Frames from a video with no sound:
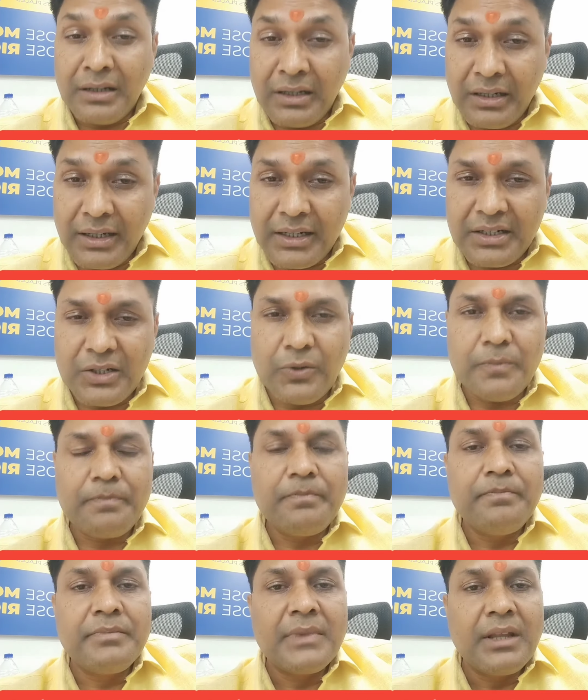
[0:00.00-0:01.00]
क्रिएटिव
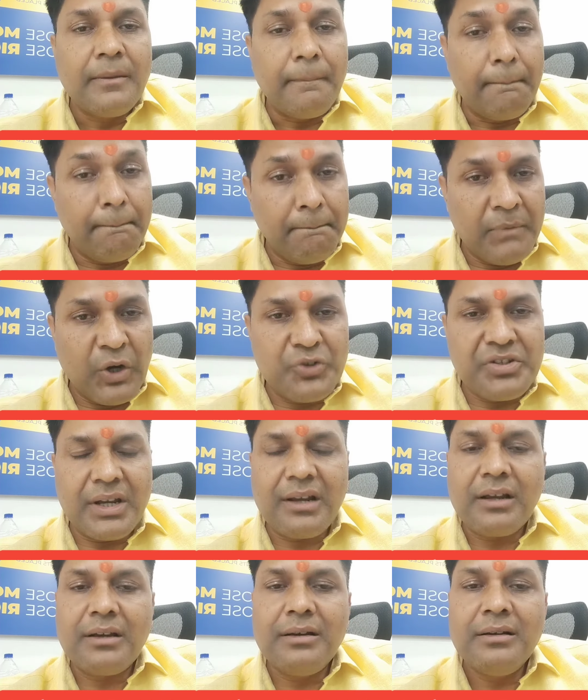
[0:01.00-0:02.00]

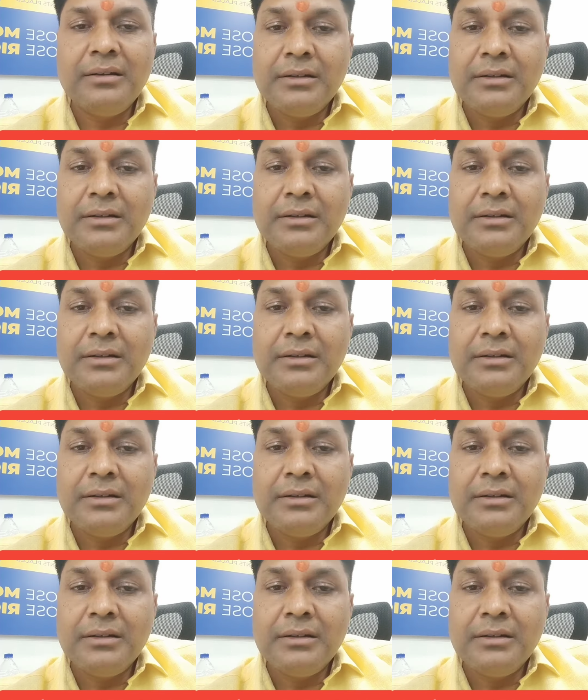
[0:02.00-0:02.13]
म्यूजिक